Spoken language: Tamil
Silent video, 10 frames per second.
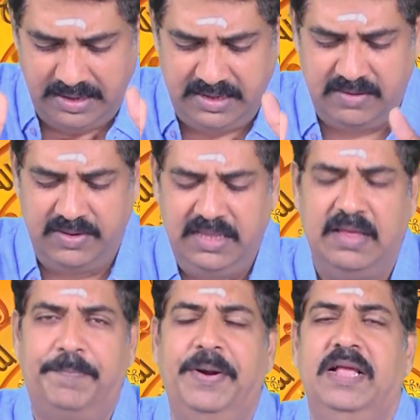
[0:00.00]
இதை வந்து
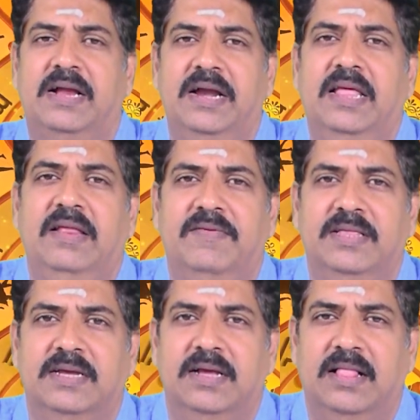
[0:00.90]
எப்படி
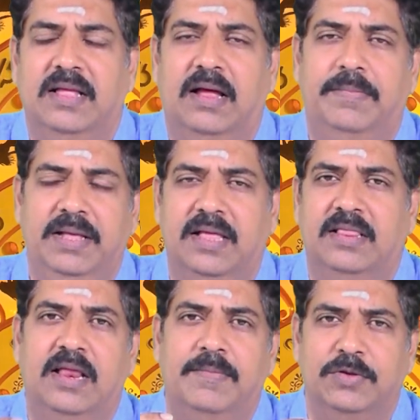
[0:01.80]
கண்டறிவது
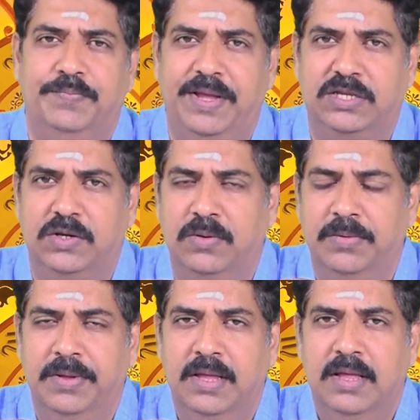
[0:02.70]
அப்படிங்கிறது தான் நம்ம பேசணும்
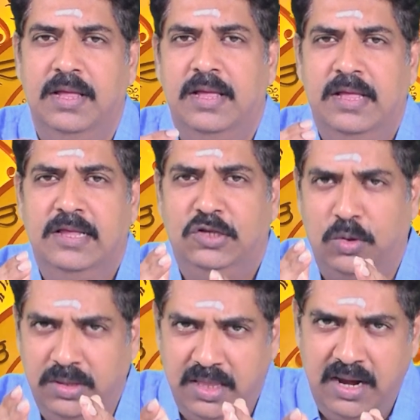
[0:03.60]

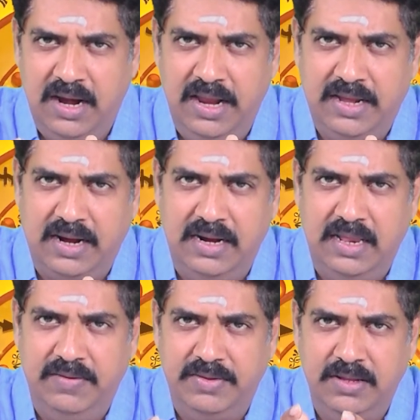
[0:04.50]
சொந்தங்களை
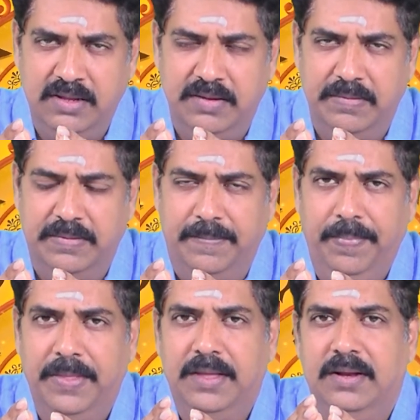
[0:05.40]
கண்டறிவது
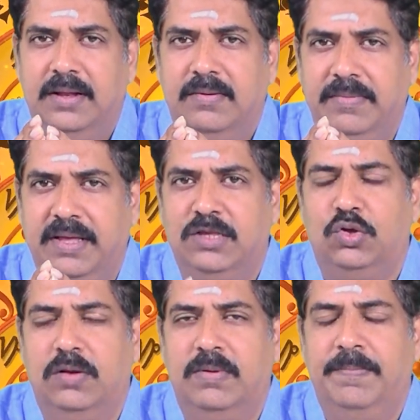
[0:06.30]
மிக
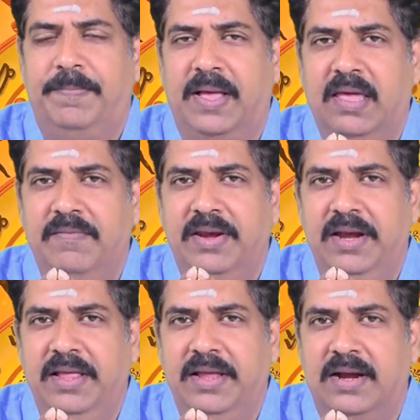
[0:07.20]
சுலபம்
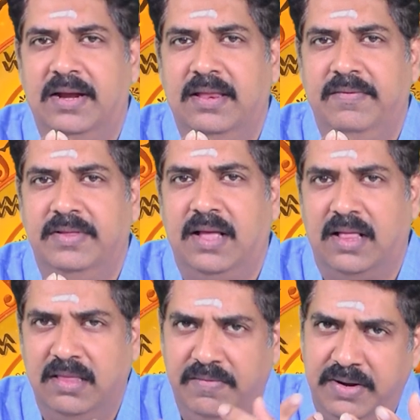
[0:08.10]
பகைவர்களை கண்டறிவது
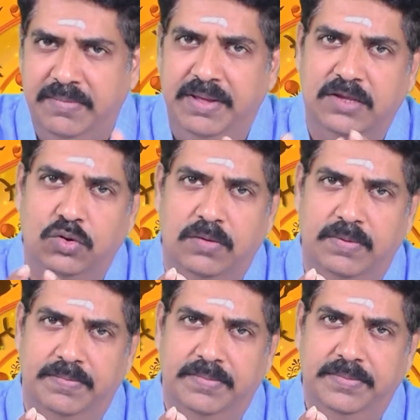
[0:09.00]
அதை விட மிக
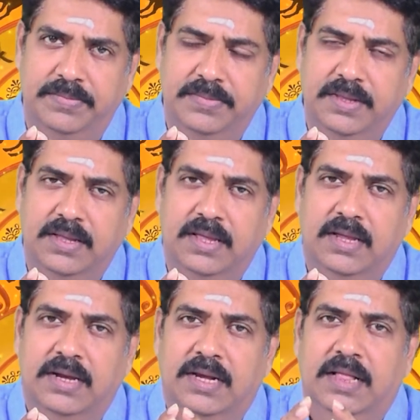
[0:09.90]
சுலபம்
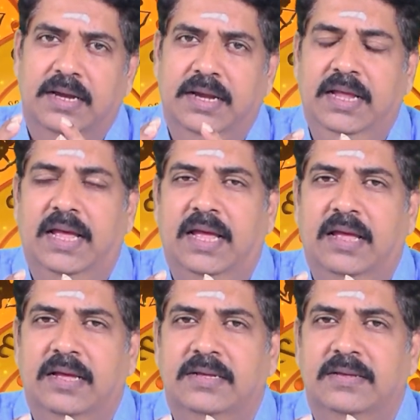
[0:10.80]

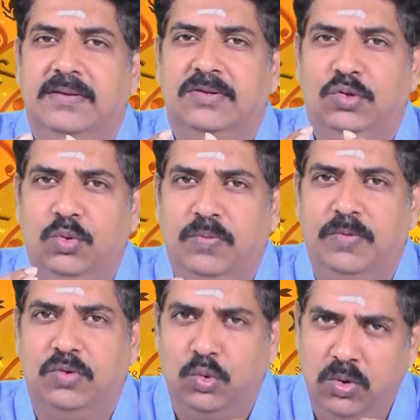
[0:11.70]
நீங்கள் சு
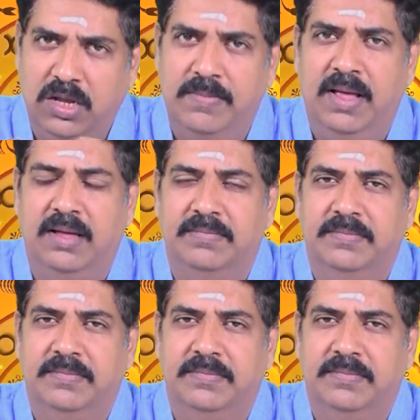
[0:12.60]
சுருக்கமாக